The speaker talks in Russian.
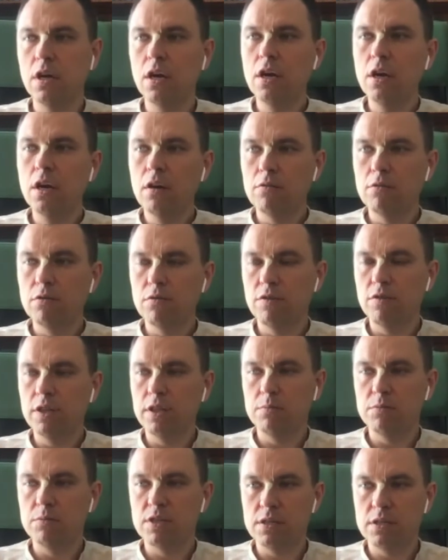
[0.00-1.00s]
вот в
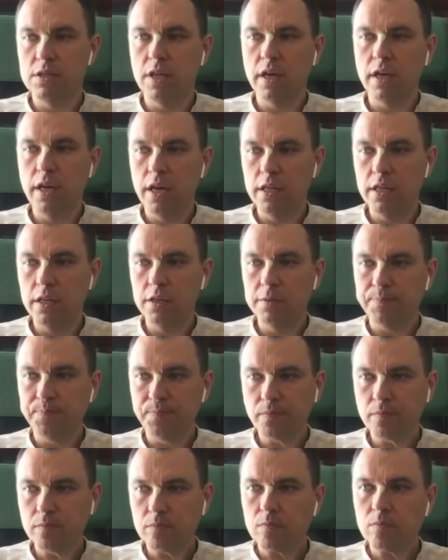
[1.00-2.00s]
этом состоянии
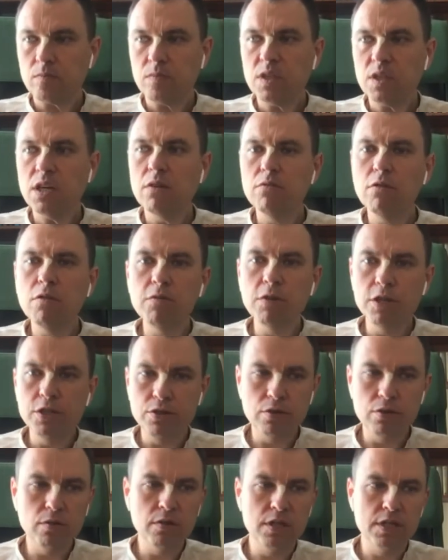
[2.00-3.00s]

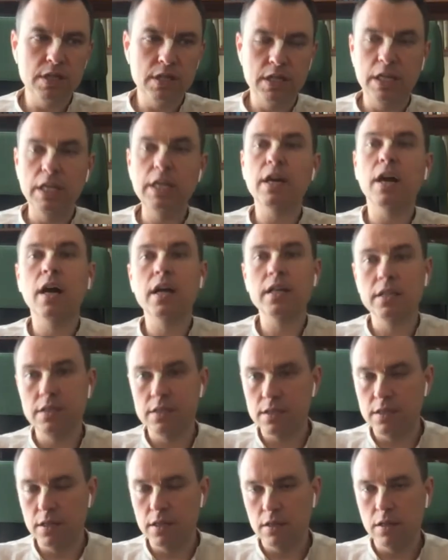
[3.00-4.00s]
вовлеченности и
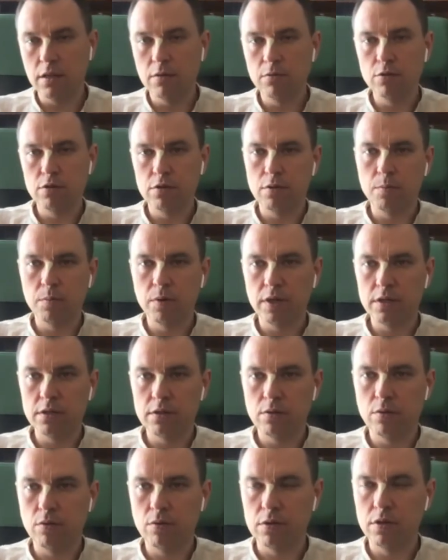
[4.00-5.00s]
радости от того, что
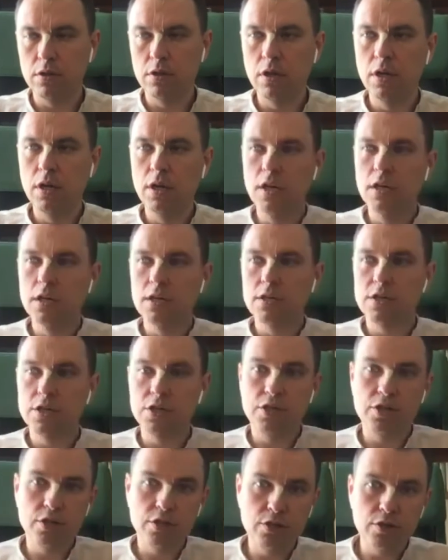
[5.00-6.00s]
происходит,
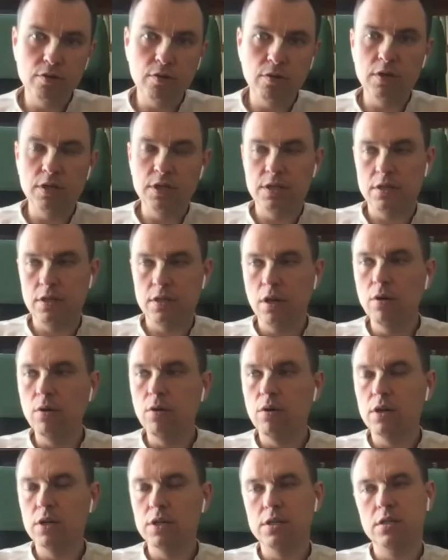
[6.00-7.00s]
защищенности,
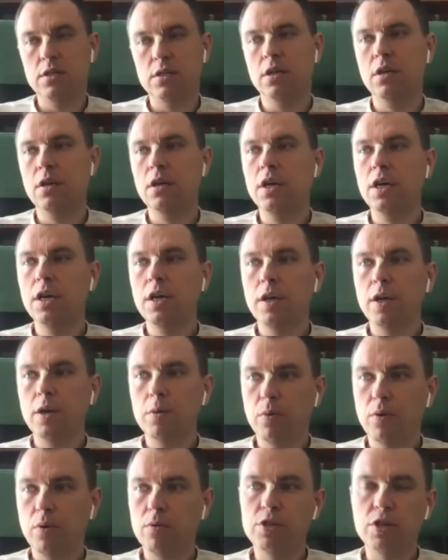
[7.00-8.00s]
легкости и
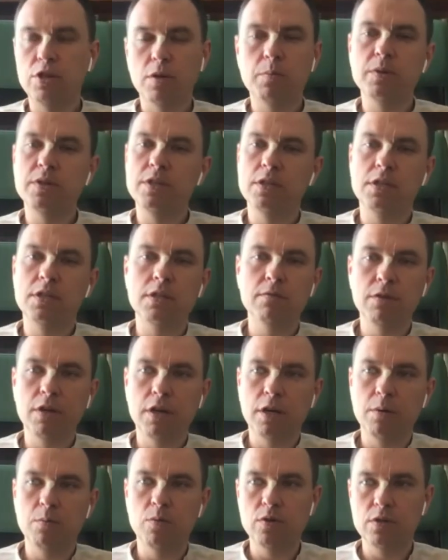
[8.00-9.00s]
прочих
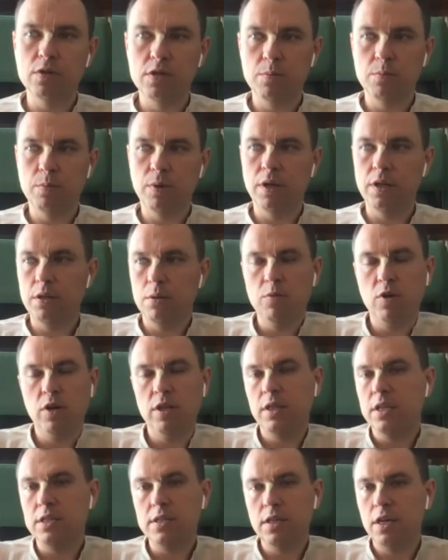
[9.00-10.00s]
позитивных эмоций. Поэтому
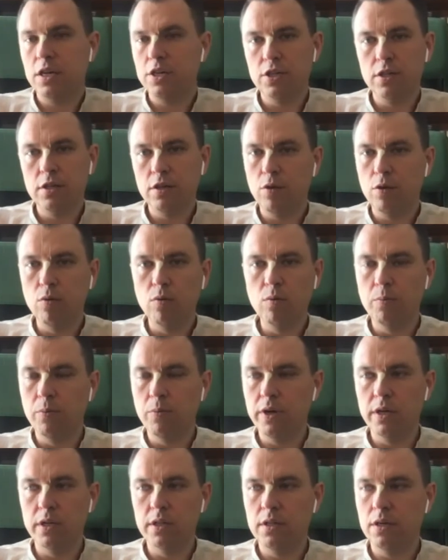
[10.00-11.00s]
однозначно
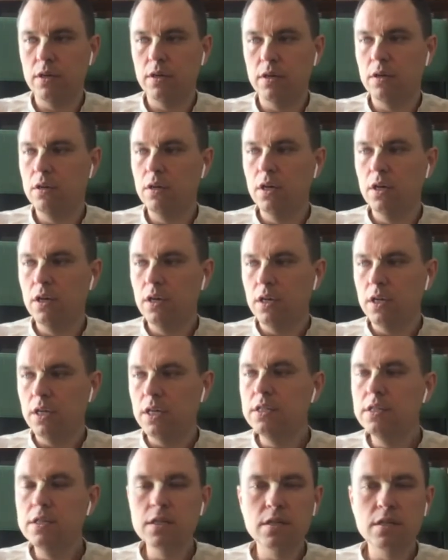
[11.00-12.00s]
группа – это
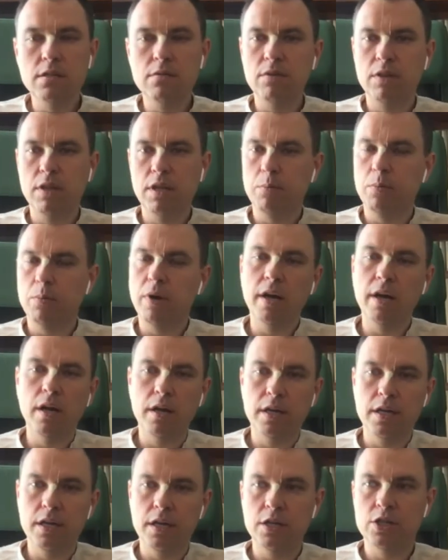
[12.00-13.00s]
единственное
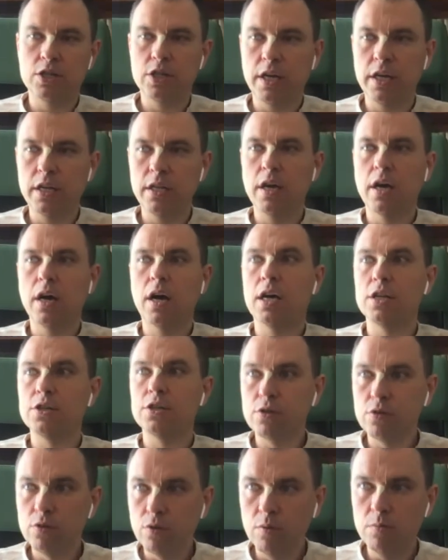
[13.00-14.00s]
правильное решение,
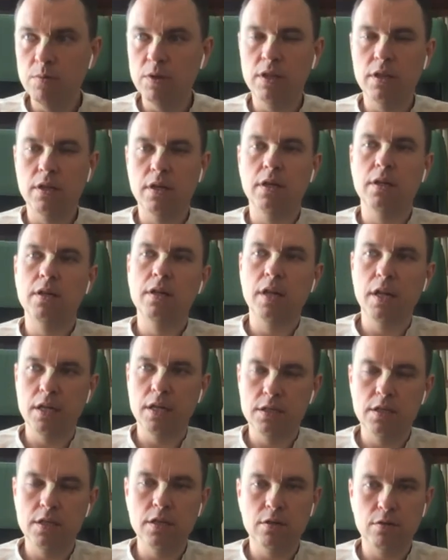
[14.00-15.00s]
особенно для
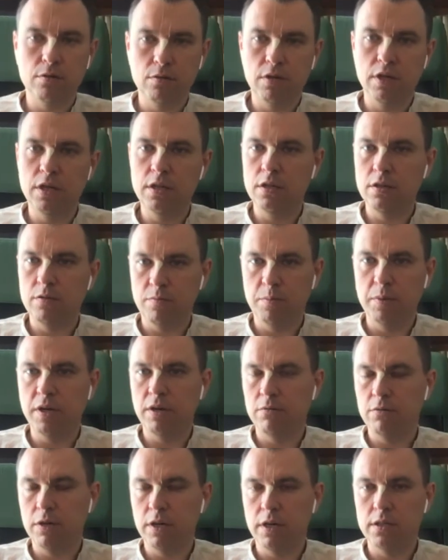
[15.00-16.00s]
тех, кто едет в
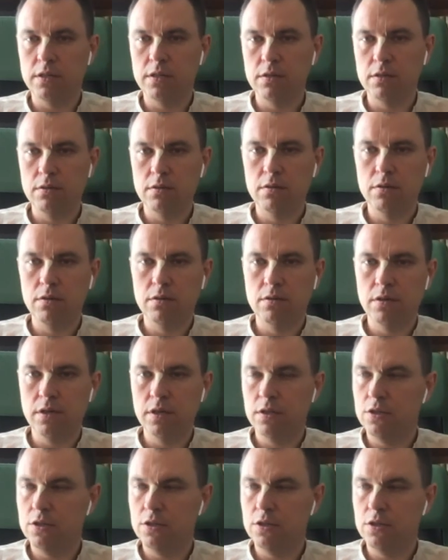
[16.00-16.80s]
первый раз. Mm-hmm. Это